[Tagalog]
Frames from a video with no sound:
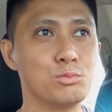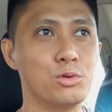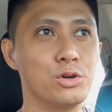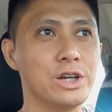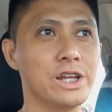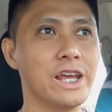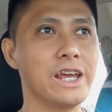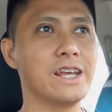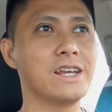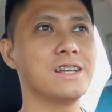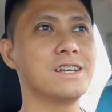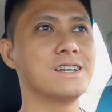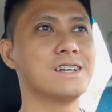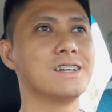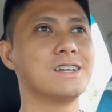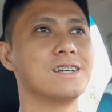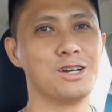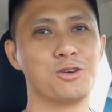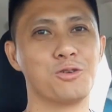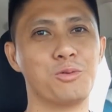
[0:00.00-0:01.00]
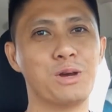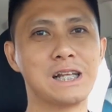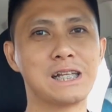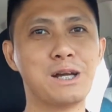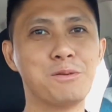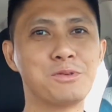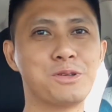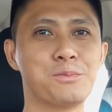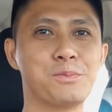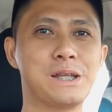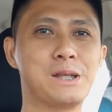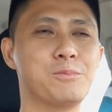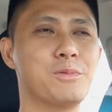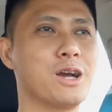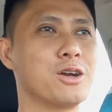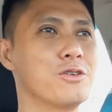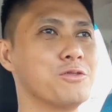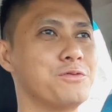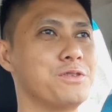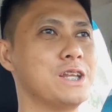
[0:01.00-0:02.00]
morning! Welcome sa
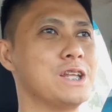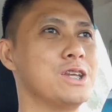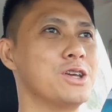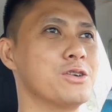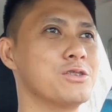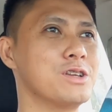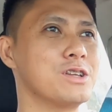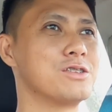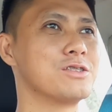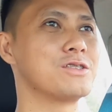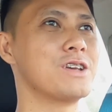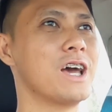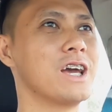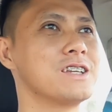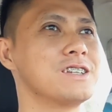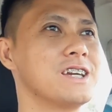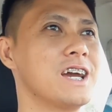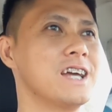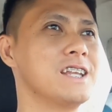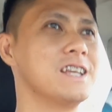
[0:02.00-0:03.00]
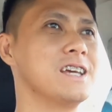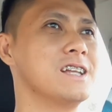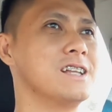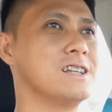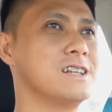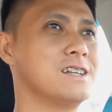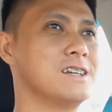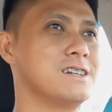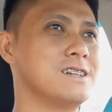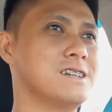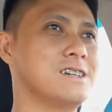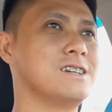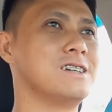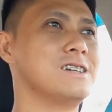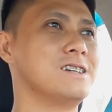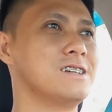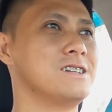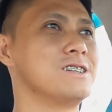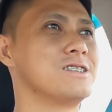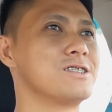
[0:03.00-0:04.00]
panibagong video dito sa aking channel.
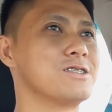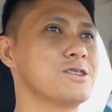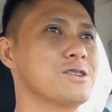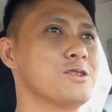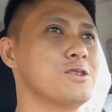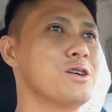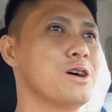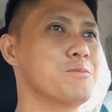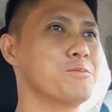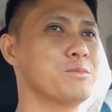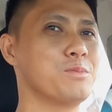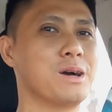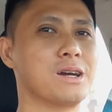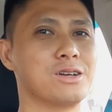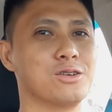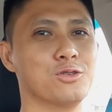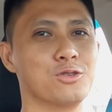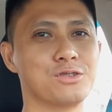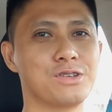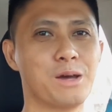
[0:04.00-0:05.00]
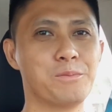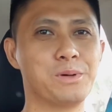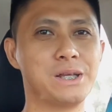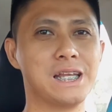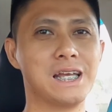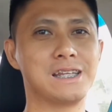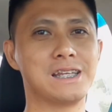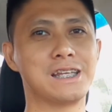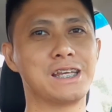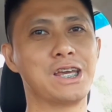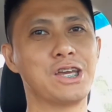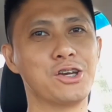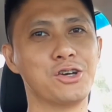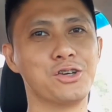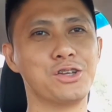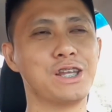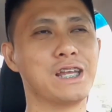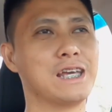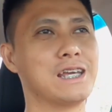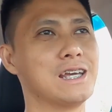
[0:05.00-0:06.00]
So, ang pag-uusapan natin
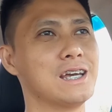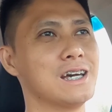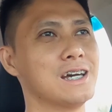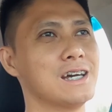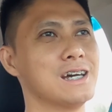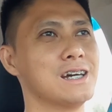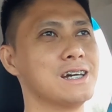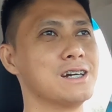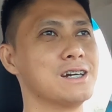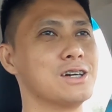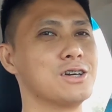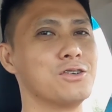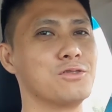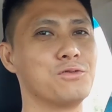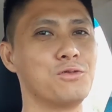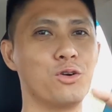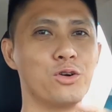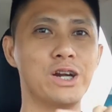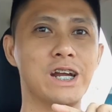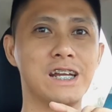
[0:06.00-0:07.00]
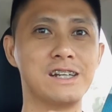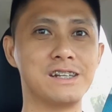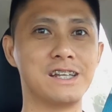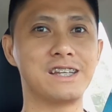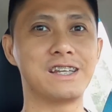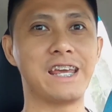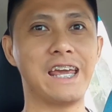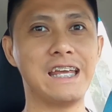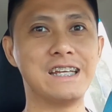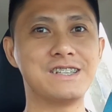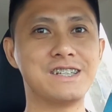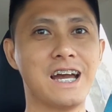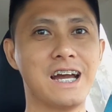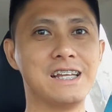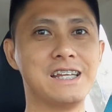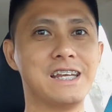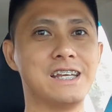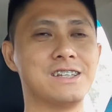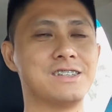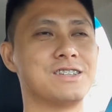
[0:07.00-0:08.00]
ngayon ay ang 400k
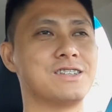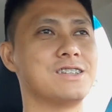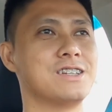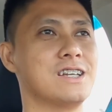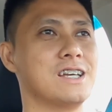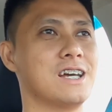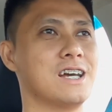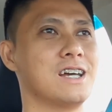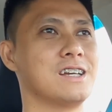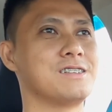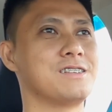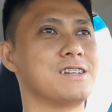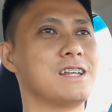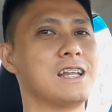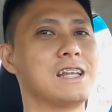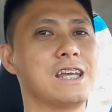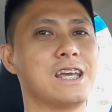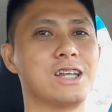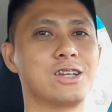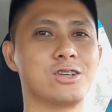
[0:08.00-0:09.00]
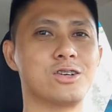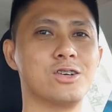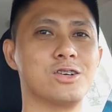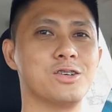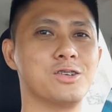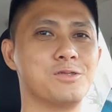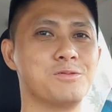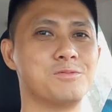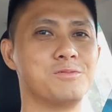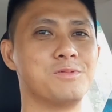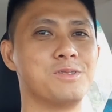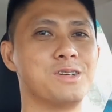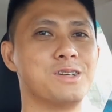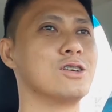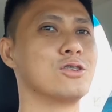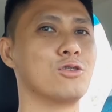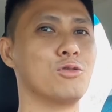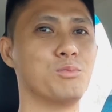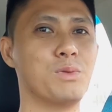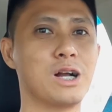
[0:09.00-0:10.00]
challenge na sinalihan ko.
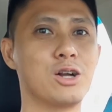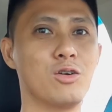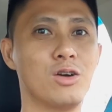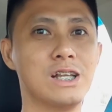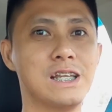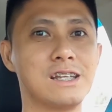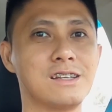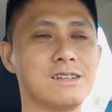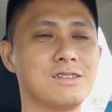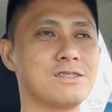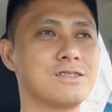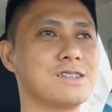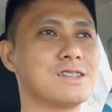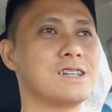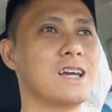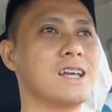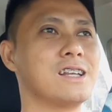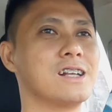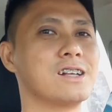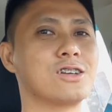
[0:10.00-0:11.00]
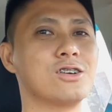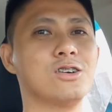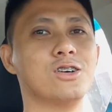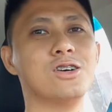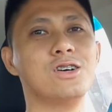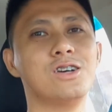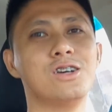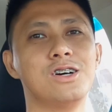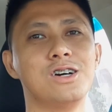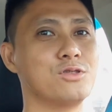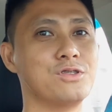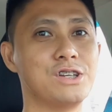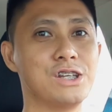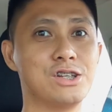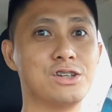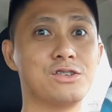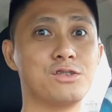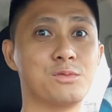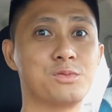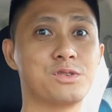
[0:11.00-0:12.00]
Kung bago ka lang dito sa channel ko,
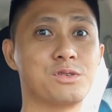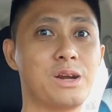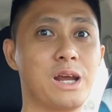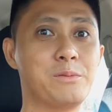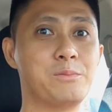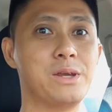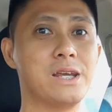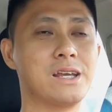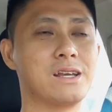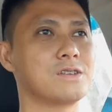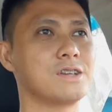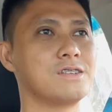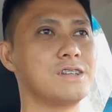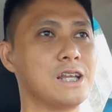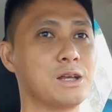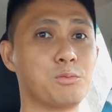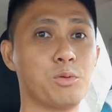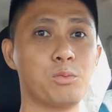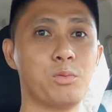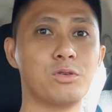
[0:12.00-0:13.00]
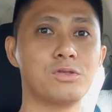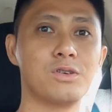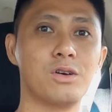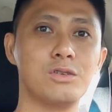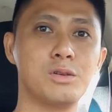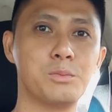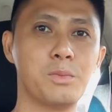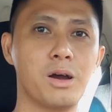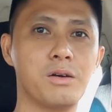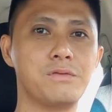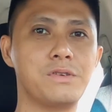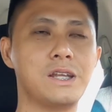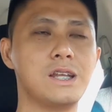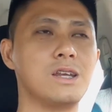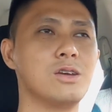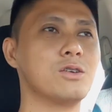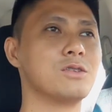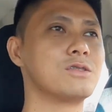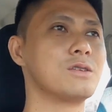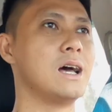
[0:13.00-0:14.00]
consider subscribing kasi nagpo-post ako ng mga
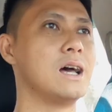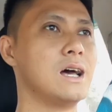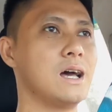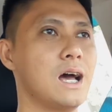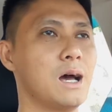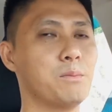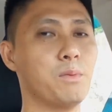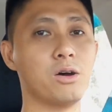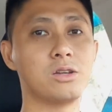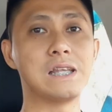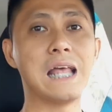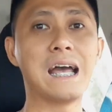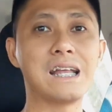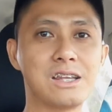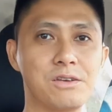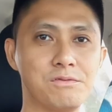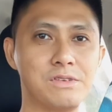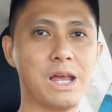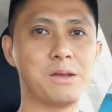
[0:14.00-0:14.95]
videos about active